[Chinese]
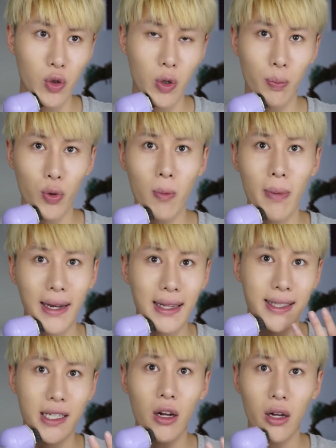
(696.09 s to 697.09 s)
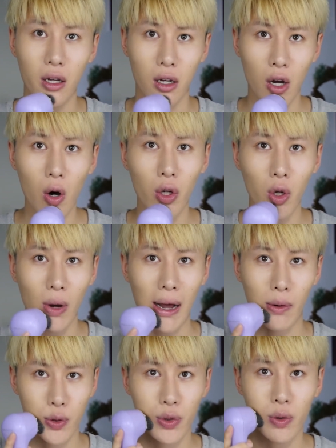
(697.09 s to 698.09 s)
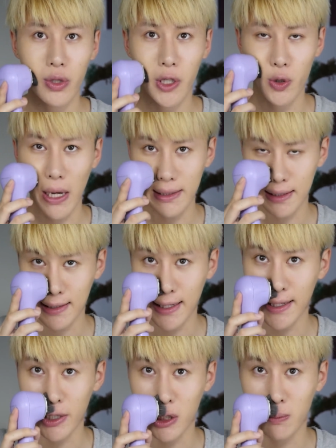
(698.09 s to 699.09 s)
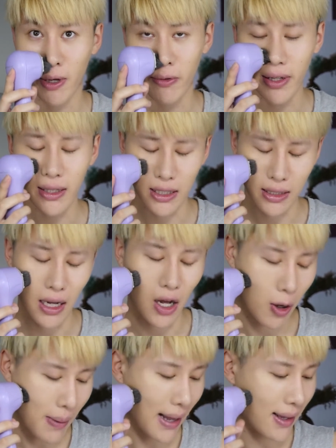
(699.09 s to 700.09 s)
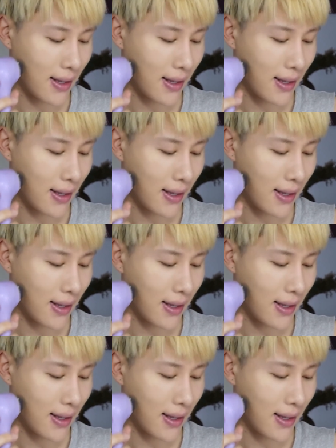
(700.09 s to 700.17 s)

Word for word: 你不用把它叠到很厚的话，我觉得用这个刷子应该也是没问题的，好吧？